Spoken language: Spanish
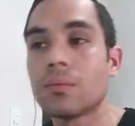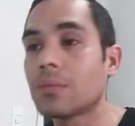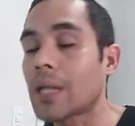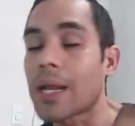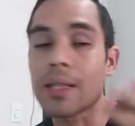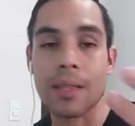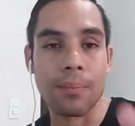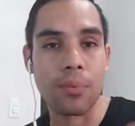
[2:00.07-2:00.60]
un
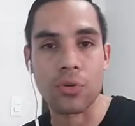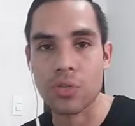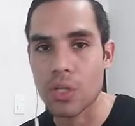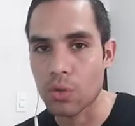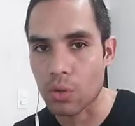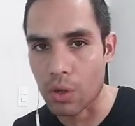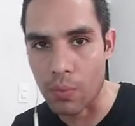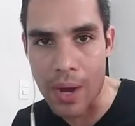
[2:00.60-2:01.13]

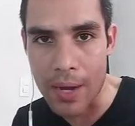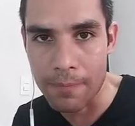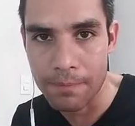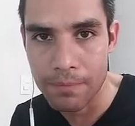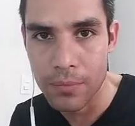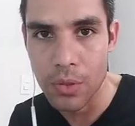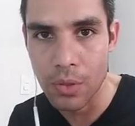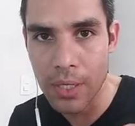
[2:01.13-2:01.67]
30% anual.
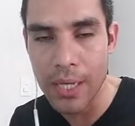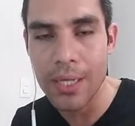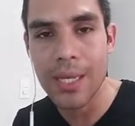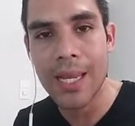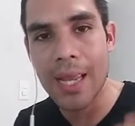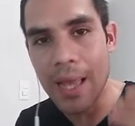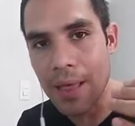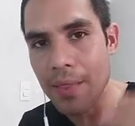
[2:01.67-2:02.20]
¿ok?
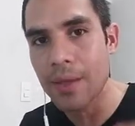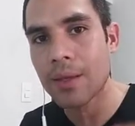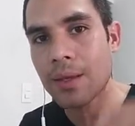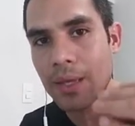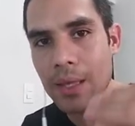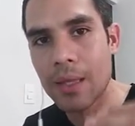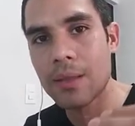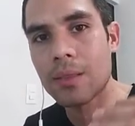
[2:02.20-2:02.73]
Cada
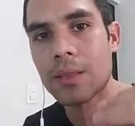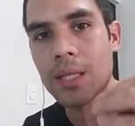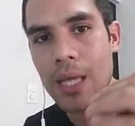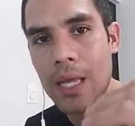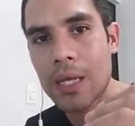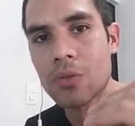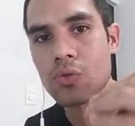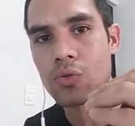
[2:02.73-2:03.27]
quien
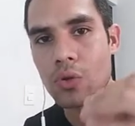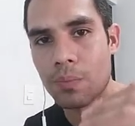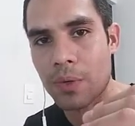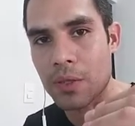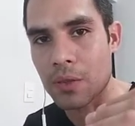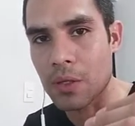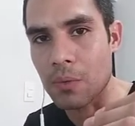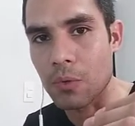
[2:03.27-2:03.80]
tiene sus
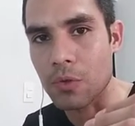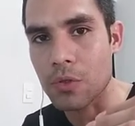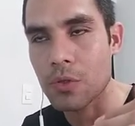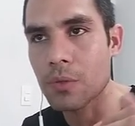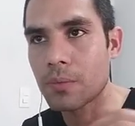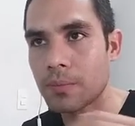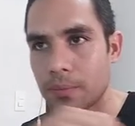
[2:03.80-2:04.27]
objetivos.